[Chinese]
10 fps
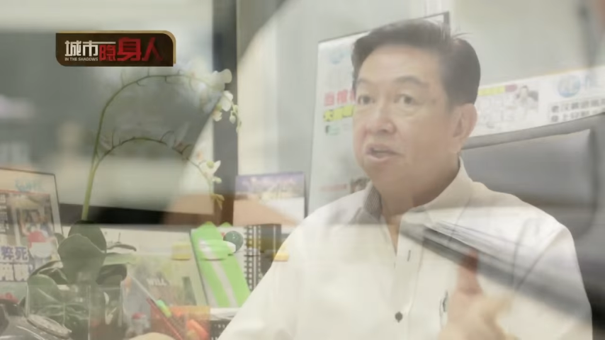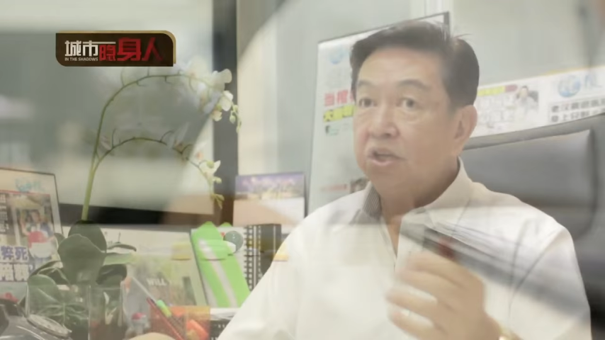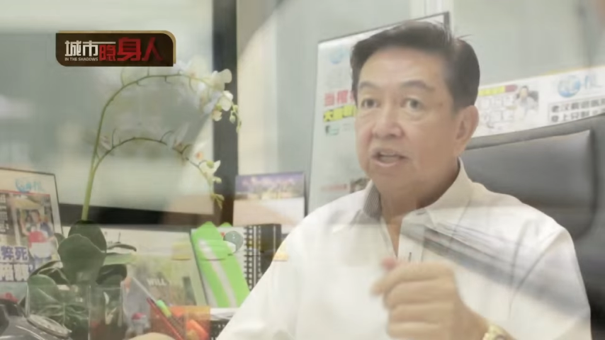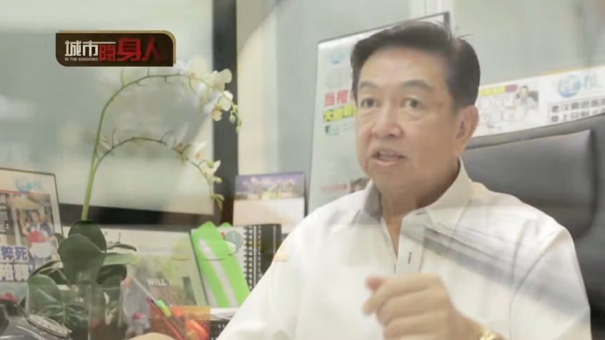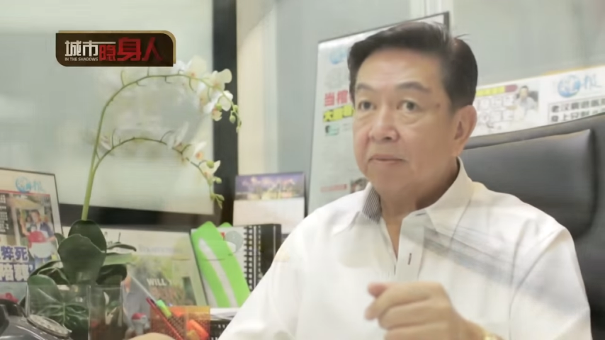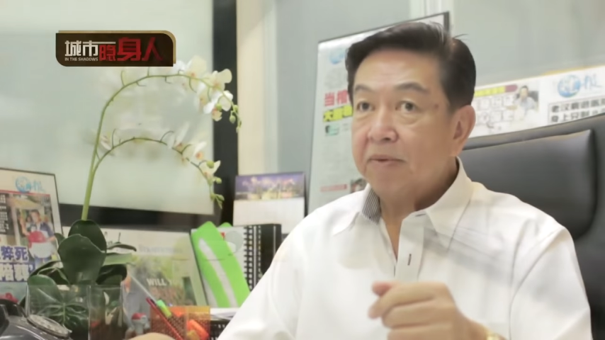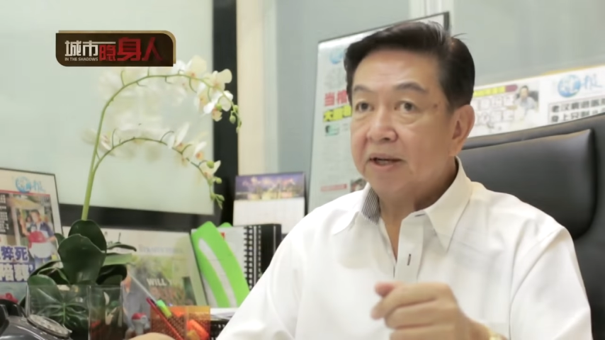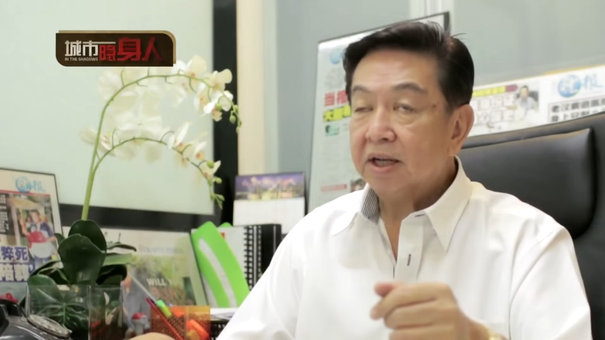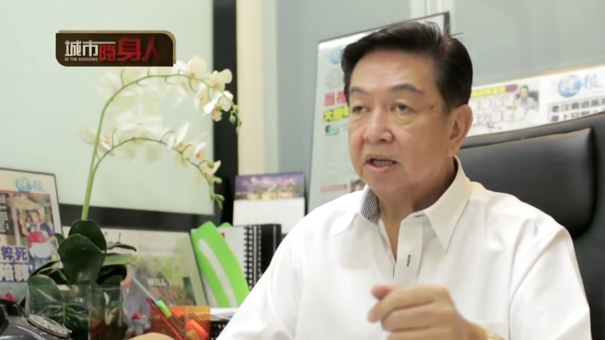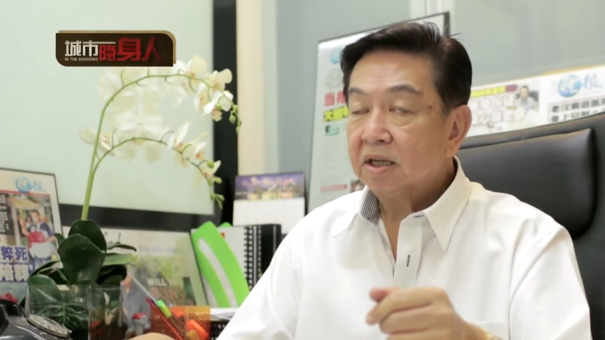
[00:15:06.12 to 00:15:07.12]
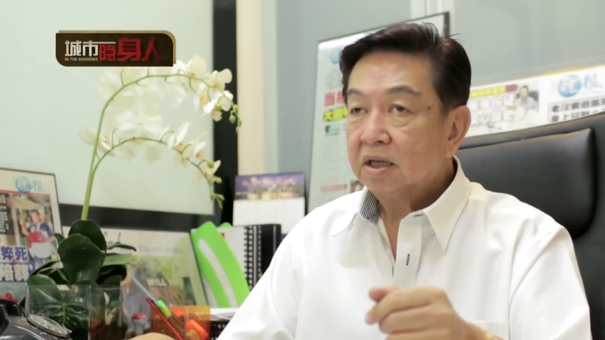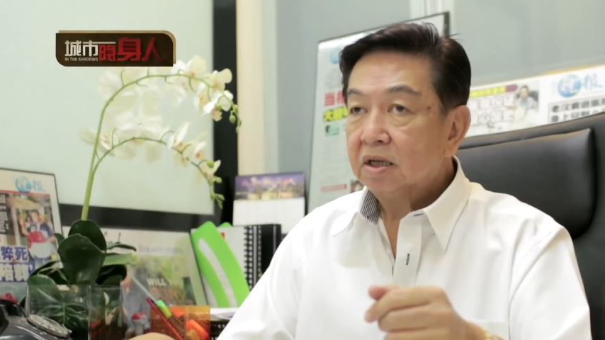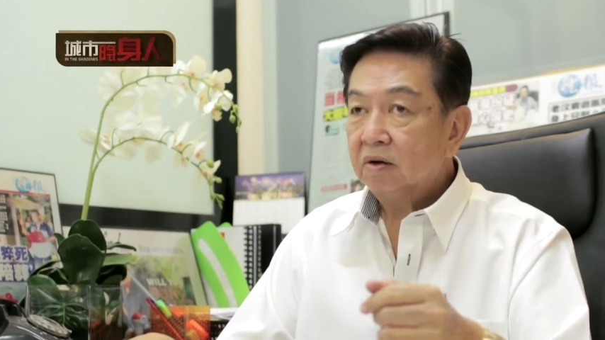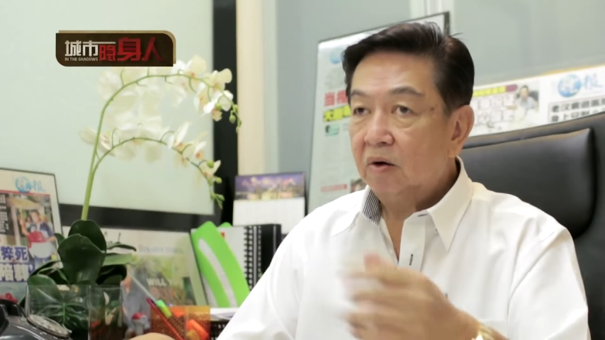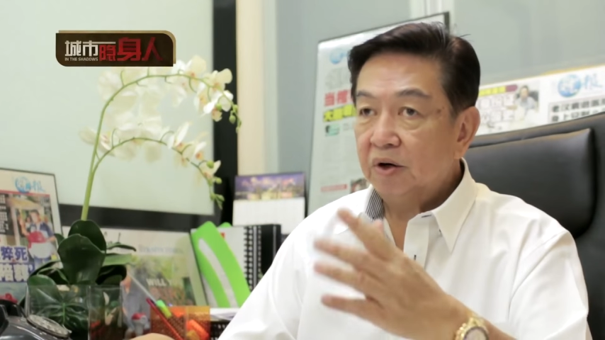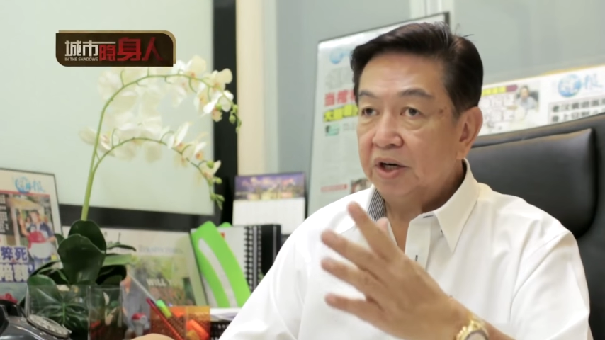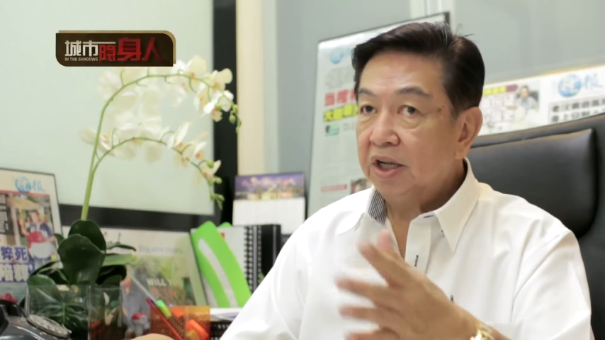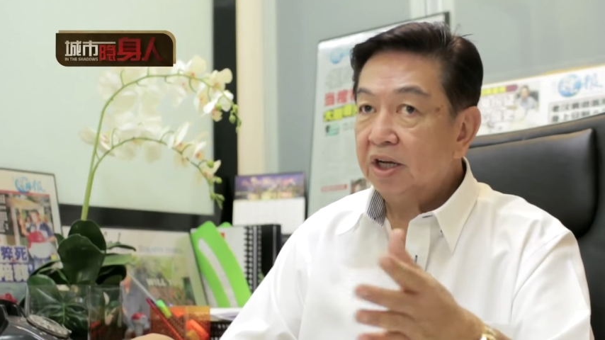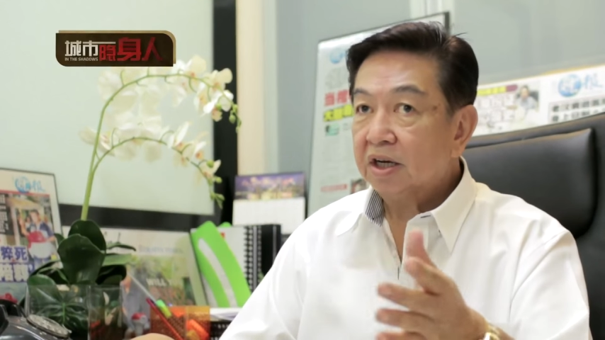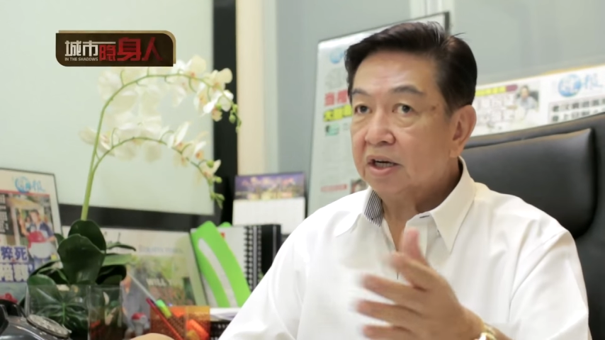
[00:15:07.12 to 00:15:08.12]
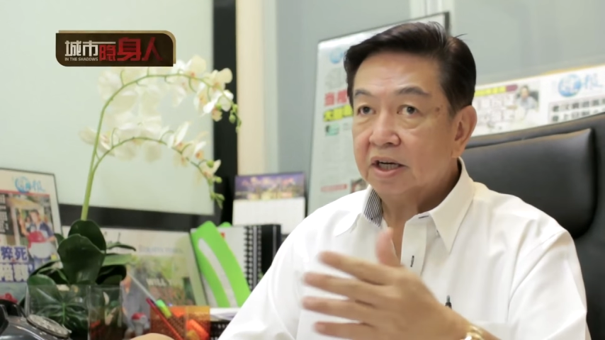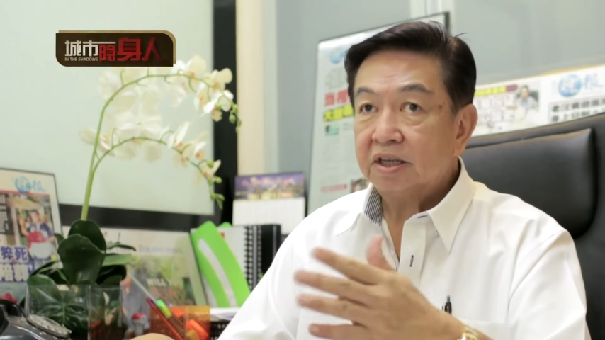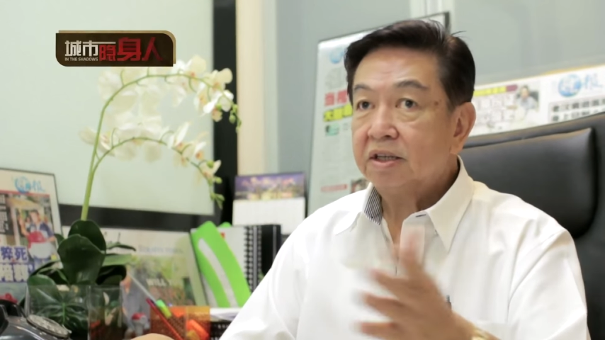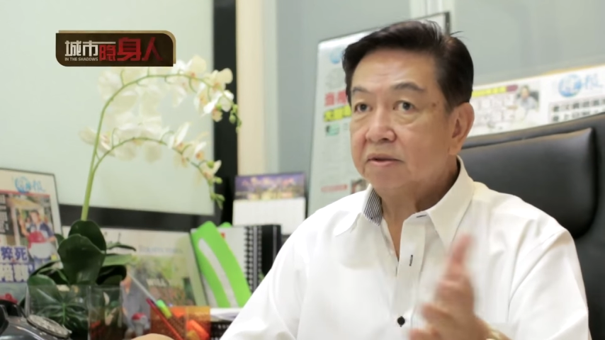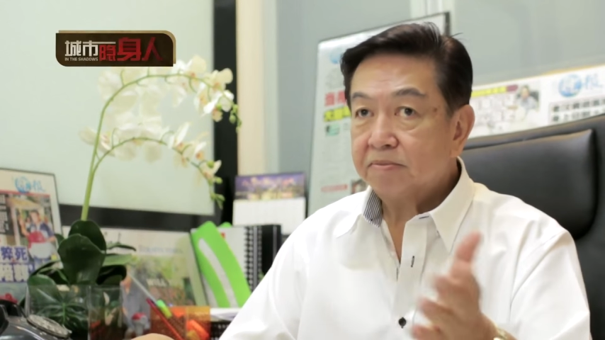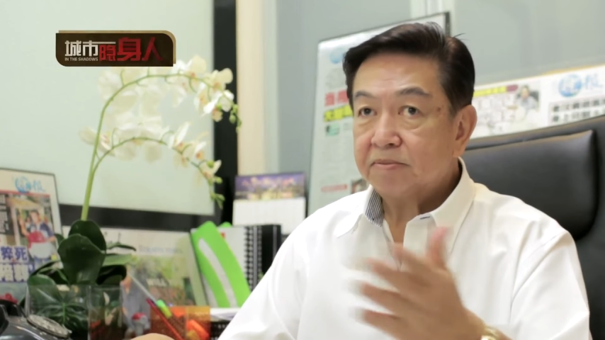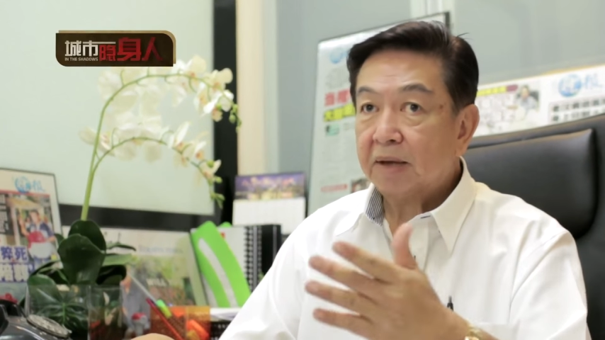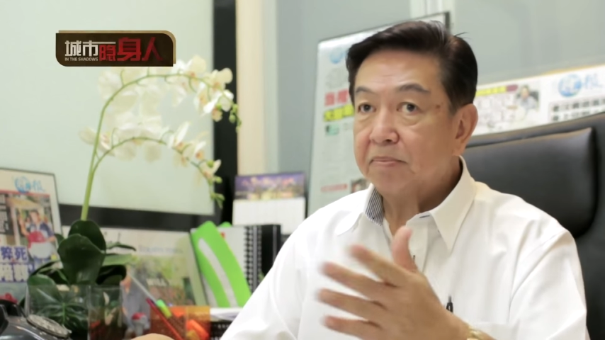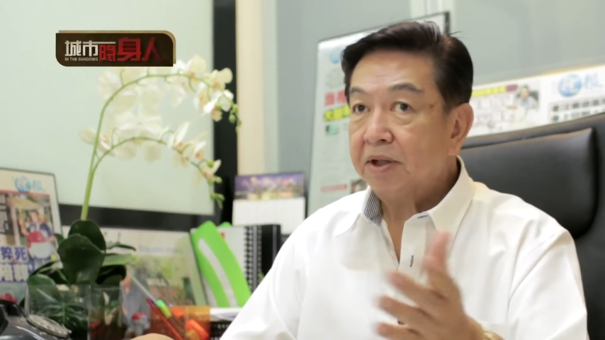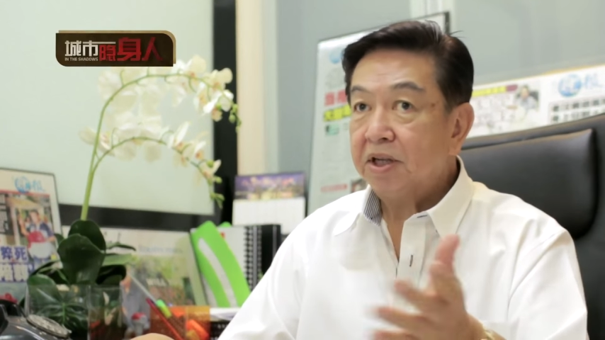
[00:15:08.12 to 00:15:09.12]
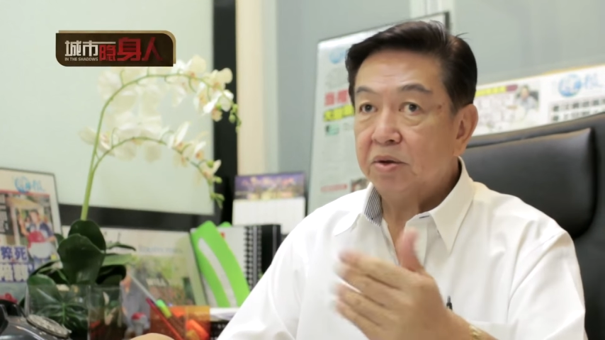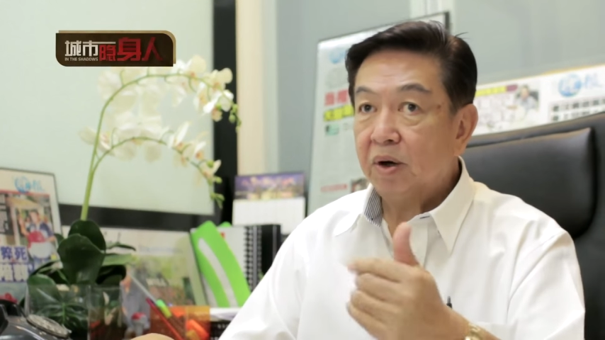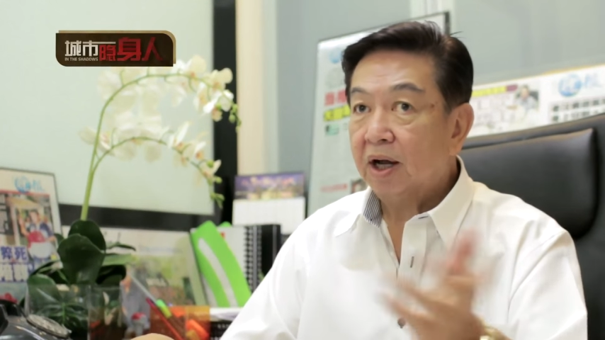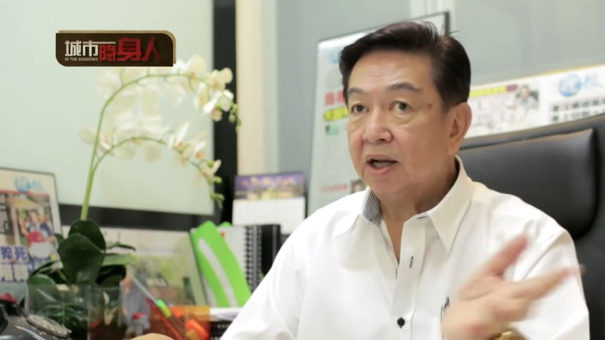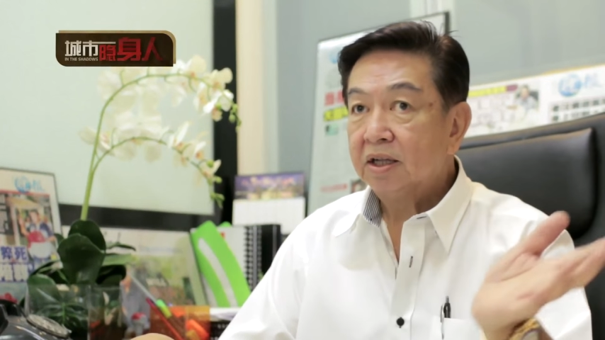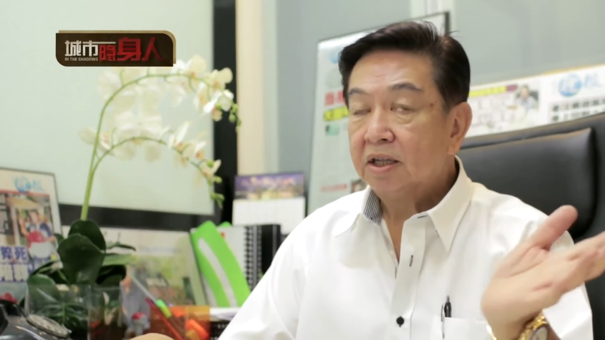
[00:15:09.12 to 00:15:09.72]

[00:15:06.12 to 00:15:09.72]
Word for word: 医院那边呢，我女儿跟她朋友啊，